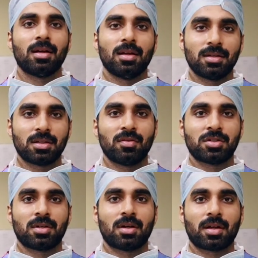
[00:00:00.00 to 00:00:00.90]
லேசர்
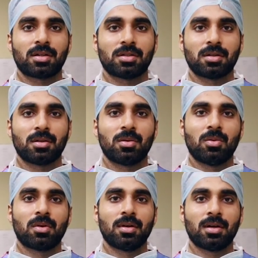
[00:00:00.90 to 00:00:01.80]
விஷன் கரெக்ஷன்
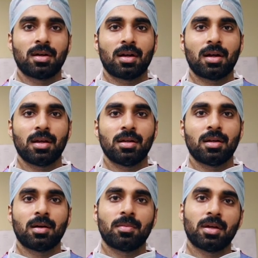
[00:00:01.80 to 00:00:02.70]
உங்களுக்கு கண்ணாடி
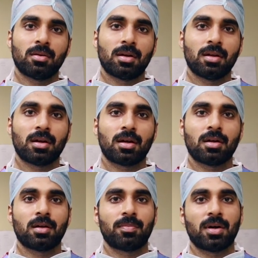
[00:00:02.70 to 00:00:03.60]
இல்லாமல்
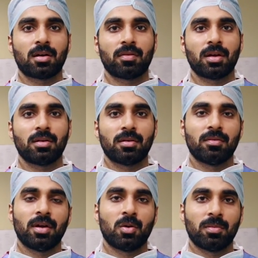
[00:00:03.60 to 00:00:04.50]
கிளியராக பார்வை
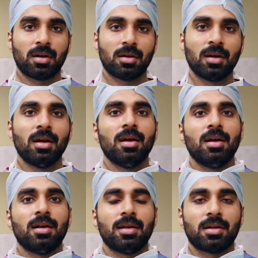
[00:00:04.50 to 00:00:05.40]
வேணும்னா
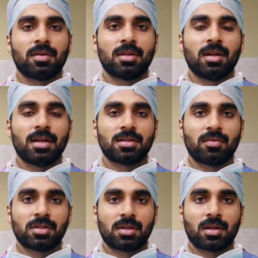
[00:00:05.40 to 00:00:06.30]
நீங்கள் வந்து லேசர்
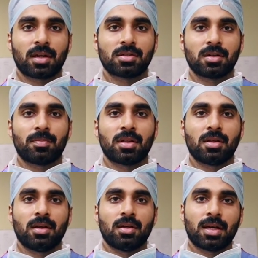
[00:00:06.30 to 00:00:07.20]
விஷன் கரெக்ஷனை
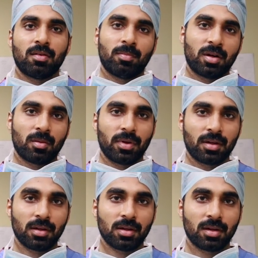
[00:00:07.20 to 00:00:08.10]
பற்றி நீங்கள்
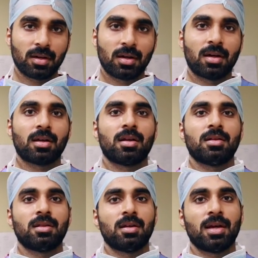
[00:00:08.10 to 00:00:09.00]
கேள்விப்பட்டிருப்பீங்க ஆனால்
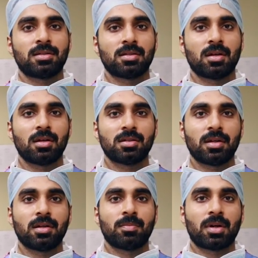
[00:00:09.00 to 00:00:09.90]
இந்த லேசர்
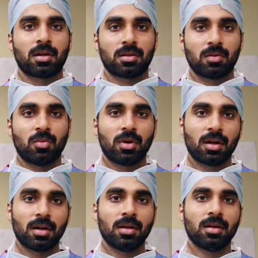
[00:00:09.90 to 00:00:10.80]
சர்ஜரிக்கு பண்ணுறதுக்கு
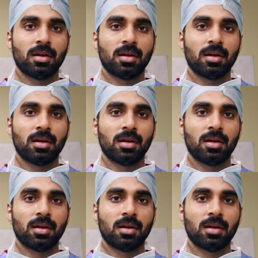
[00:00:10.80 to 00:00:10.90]
முன்னாடி